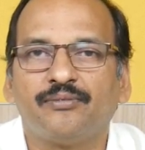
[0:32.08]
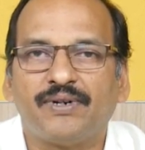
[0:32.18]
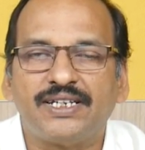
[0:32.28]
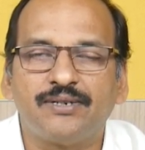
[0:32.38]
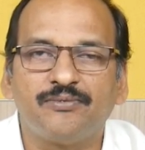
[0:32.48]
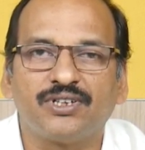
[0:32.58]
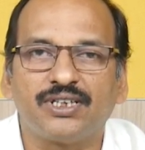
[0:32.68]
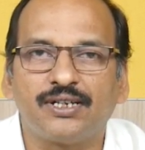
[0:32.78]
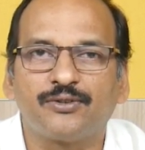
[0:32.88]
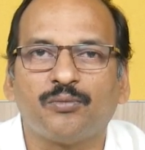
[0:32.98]
పద్దెనిమిది
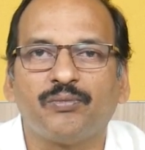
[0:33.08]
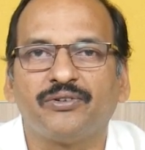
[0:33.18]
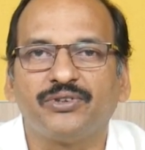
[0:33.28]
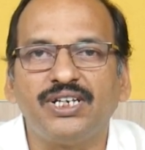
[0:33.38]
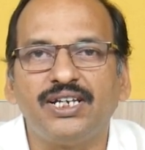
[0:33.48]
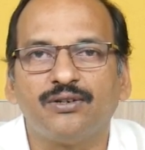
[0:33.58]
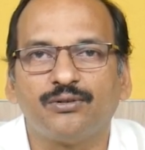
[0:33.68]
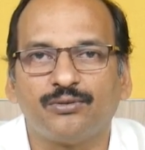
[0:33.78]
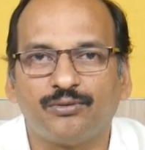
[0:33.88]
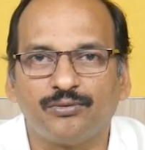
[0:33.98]
వందల తొంభై ఉంది నేను
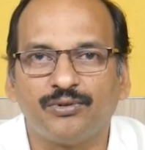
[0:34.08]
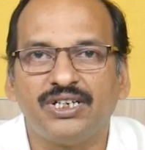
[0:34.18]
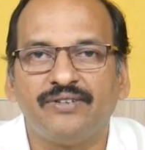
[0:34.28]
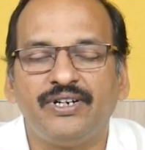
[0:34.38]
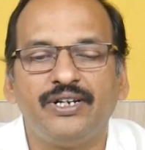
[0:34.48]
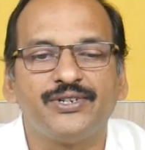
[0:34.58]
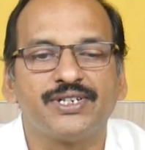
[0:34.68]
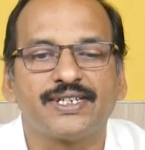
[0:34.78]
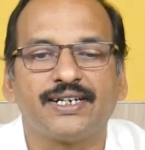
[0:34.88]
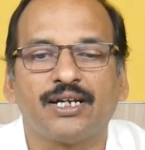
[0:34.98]
ఈ వీడియో
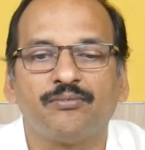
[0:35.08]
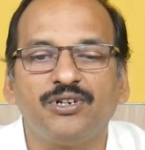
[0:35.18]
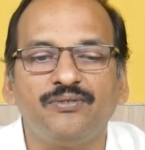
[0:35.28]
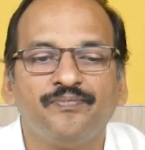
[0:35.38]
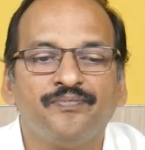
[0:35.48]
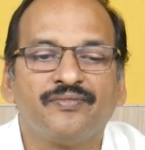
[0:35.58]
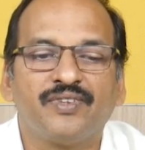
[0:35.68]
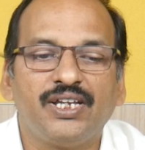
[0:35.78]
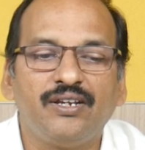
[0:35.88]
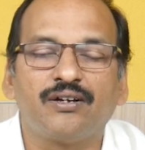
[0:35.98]
చేసే టైంలో
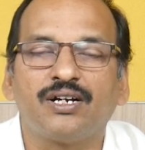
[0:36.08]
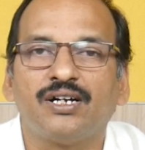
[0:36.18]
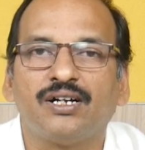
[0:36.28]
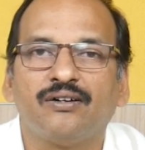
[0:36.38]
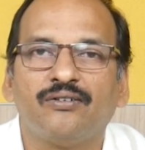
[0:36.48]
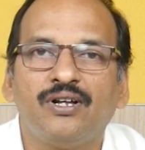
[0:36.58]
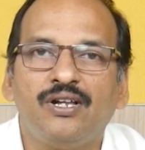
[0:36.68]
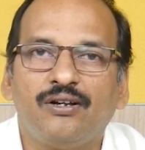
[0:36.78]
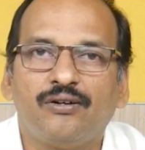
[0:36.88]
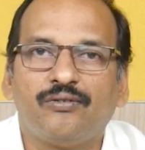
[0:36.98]
దీని యొక్క
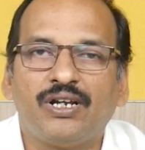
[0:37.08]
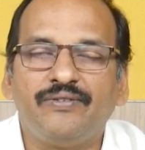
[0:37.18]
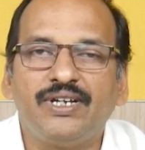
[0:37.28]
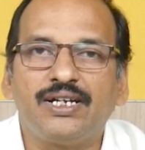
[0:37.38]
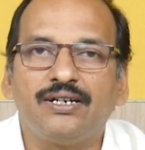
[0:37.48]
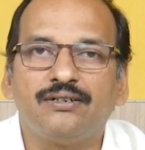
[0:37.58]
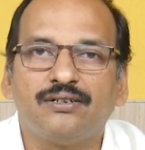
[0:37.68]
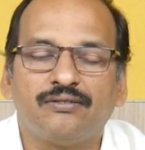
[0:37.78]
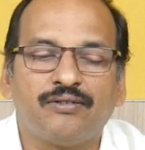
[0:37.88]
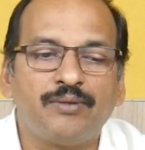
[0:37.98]
వన్ వీక్
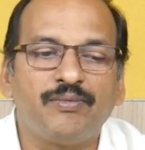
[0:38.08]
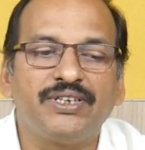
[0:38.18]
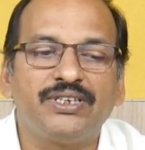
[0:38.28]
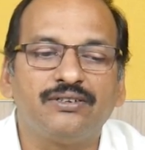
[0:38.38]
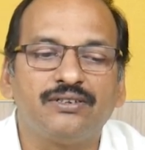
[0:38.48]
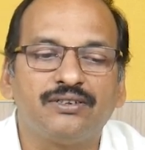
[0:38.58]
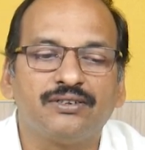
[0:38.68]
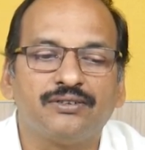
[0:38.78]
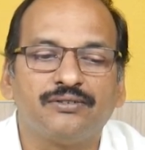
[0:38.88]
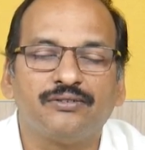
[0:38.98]
వన్ మంత్
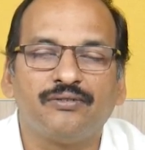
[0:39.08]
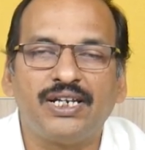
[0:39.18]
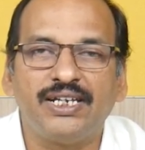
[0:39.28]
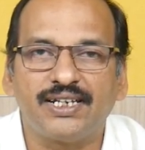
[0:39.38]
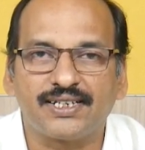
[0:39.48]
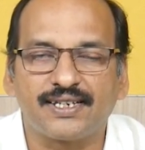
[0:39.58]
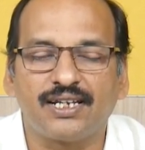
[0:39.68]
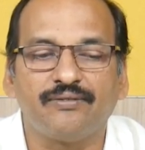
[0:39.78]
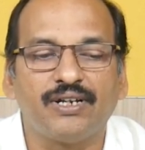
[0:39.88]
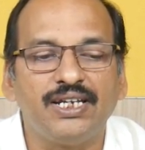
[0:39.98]
వన్ ఇయర్
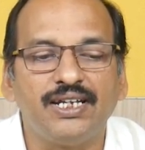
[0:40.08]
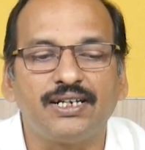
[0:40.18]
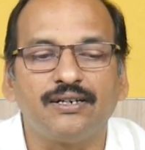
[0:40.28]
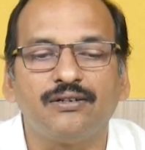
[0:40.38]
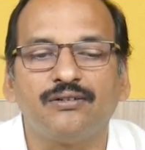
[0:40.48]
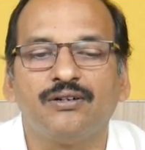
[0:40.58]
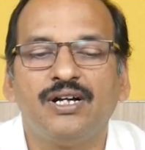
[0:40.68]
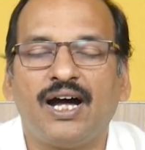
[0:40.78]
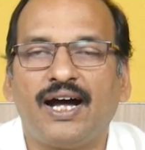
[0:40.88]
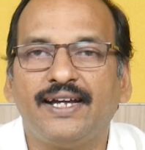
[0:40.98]
సారీ వన్ ఇయర్
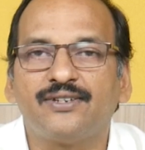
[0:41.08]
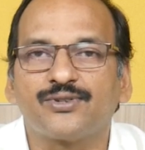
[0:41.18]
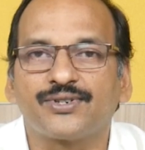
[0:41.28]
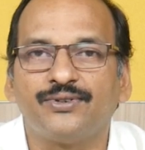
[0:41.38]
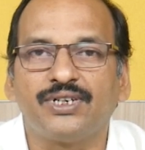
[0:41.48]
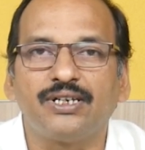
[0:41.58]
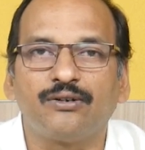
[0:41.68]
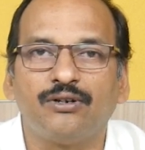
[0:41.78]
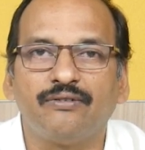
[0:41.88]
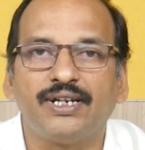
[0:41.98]
హై చూసుకుంటే
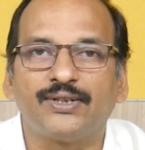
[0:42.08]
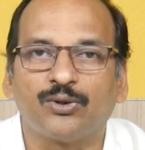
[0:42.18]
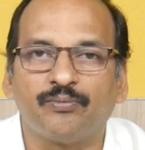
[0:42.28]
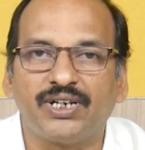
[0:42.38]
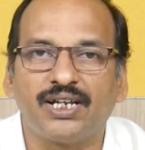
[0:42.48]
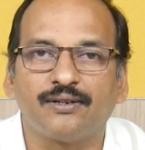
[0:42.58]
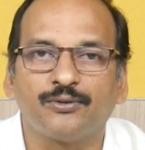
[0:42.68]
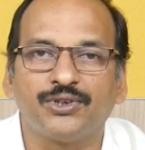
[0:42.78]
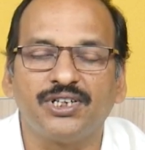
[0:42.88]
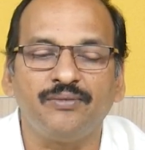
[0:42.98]
రెండు వేల తొంభై నాలుగు
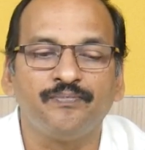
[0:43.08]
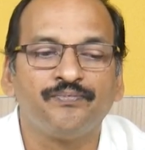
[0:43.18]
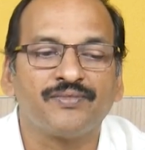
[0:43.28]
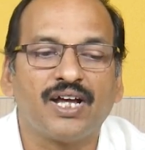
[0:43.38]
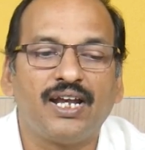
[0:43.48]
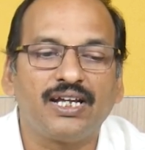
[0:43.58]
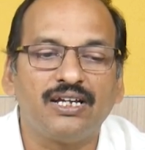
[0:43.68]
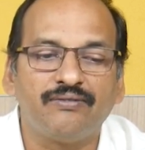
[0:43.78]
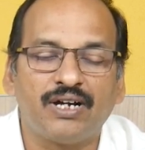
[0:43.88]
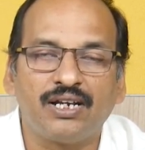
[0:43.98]
ఉంది అలాగే
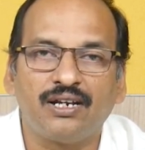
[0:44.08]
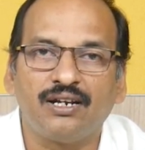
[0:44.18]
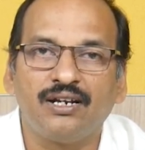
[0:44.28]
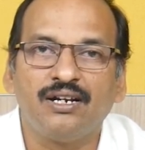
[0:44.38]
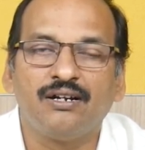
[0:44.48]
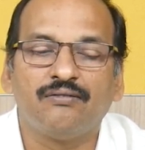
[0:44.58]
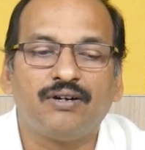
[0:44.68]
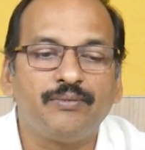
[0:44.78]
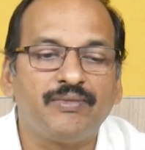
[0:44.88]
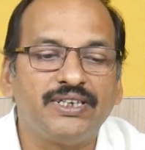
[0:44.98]
వన్
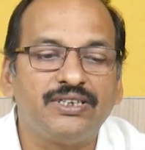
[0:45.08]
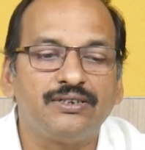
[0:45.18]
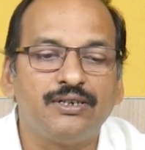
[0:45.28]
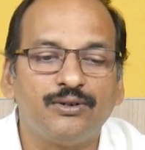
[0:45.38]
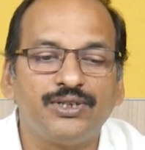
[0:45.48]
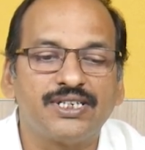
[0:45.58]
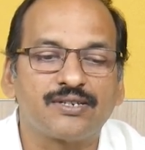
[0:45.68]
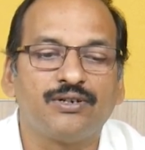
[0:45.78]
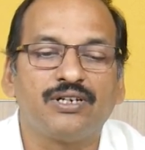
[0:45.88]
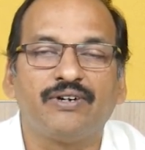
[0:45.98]
వన్ మంత్ లో
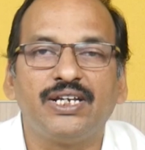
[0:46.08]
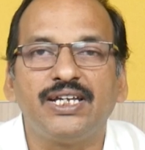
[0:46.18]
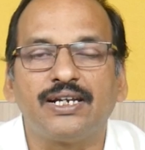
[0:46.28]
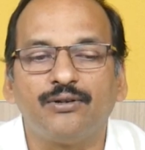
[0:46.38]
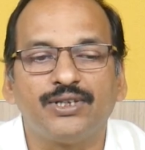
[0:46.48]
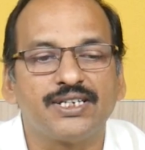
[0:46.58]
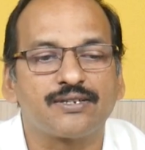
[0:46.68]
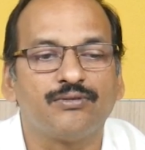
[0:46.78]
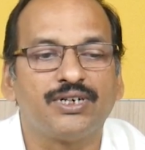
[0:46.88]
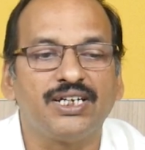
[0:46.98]
తీసుకుంటే వన్ ఇయర్ లో
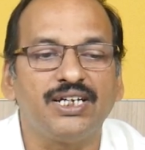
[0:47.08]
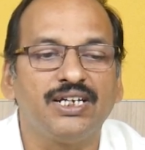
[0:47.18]
తీసుకుంటే